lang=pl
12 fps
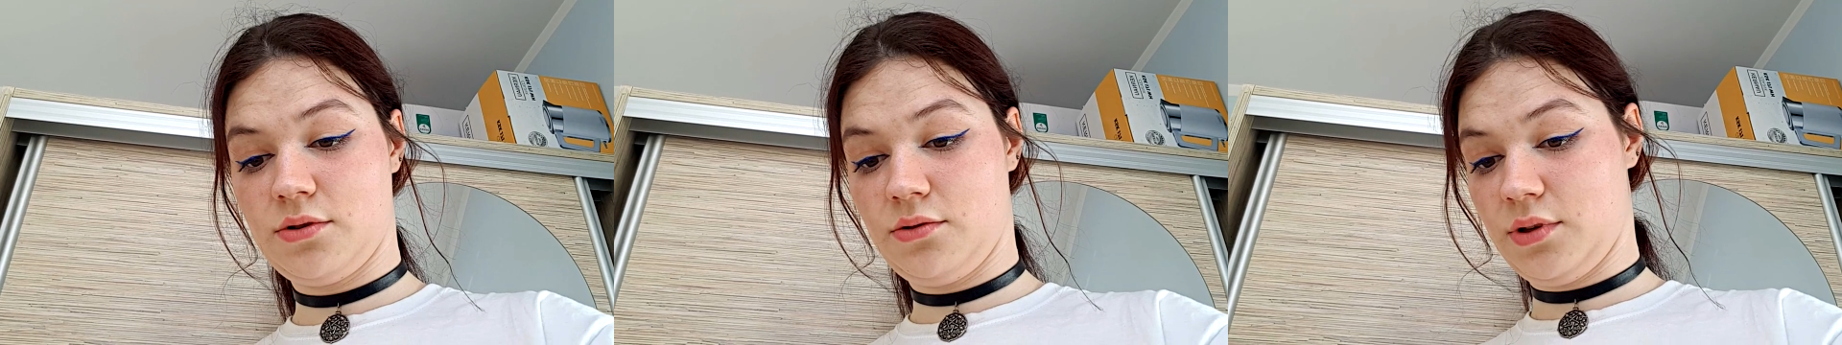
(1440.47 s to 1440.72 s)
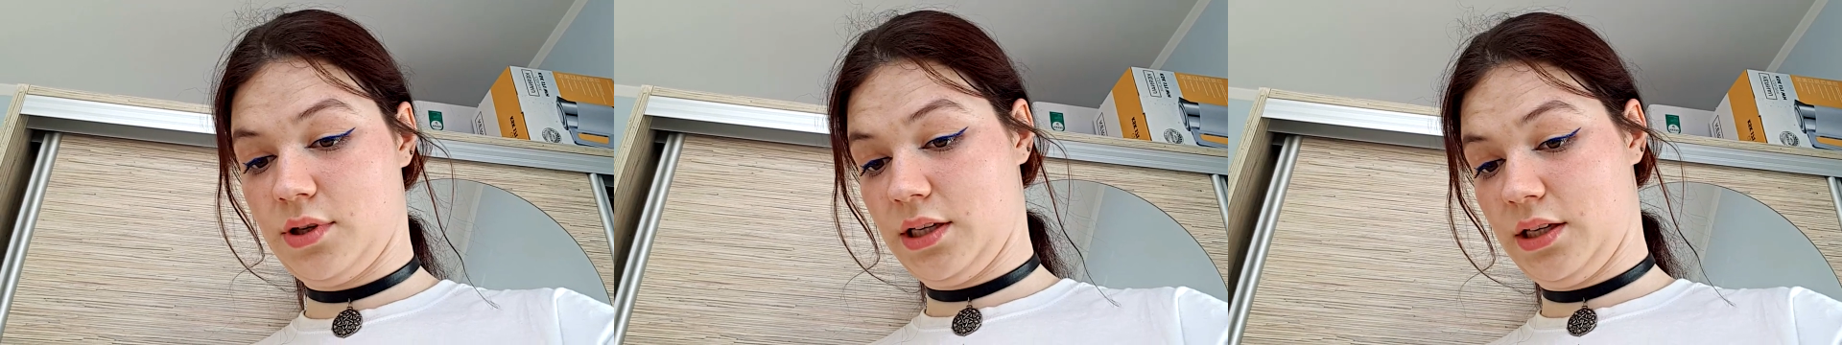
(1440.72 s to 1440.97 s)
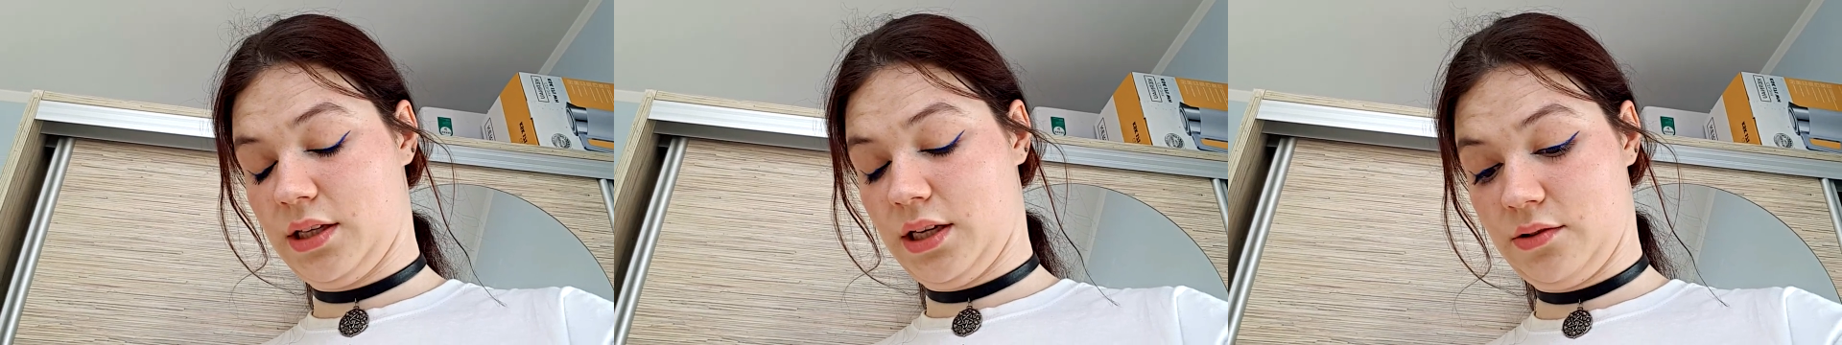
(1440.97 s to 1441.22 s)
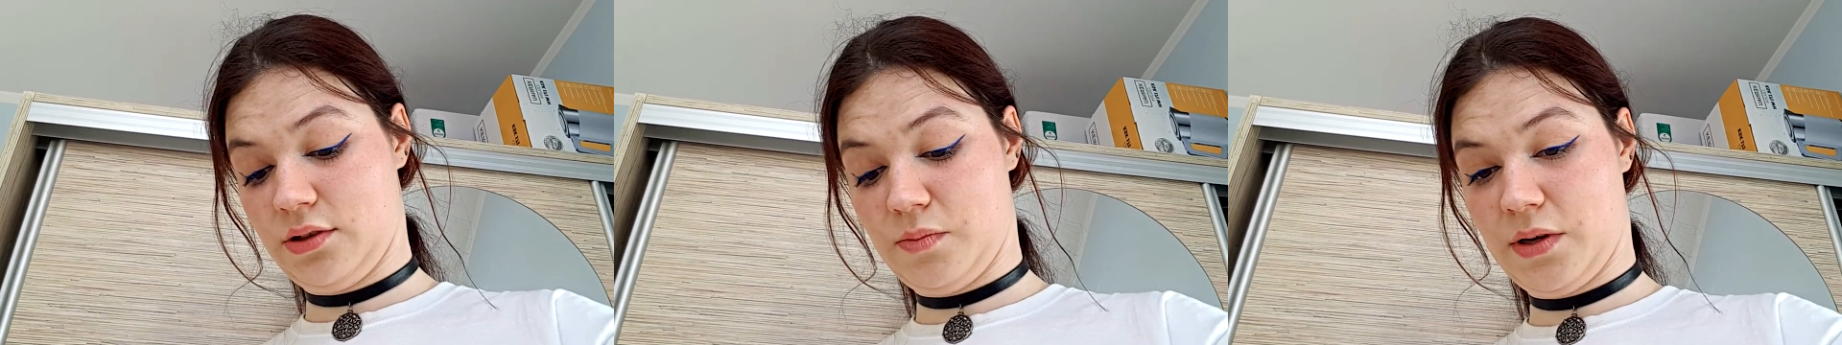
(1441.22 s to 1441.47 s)
który i
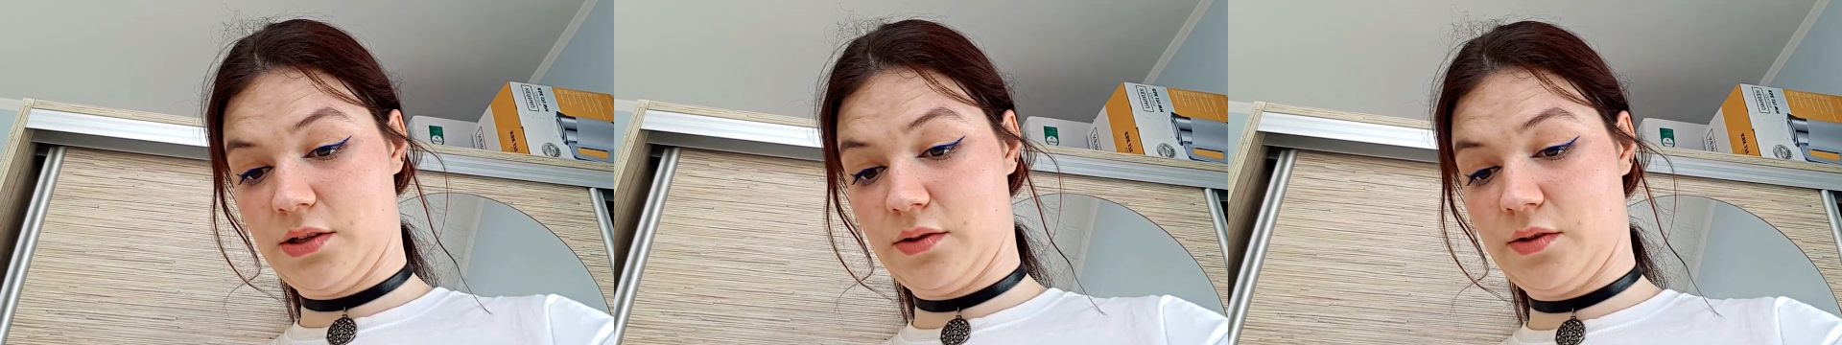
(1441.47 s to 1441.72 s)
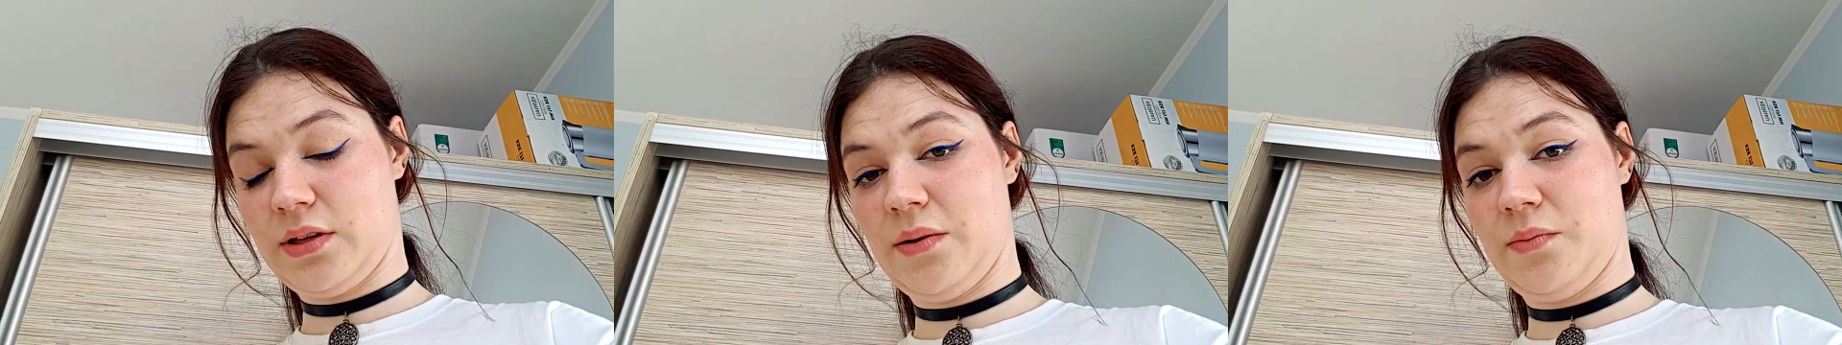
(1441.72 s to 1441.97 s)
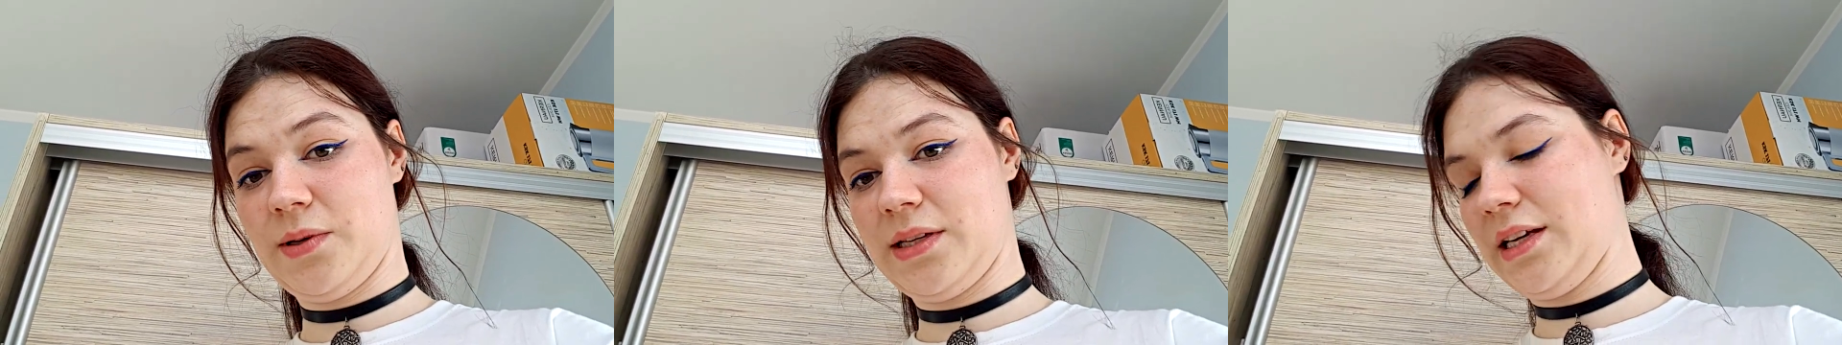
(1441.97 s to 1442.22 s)
tak jest bardzo do tego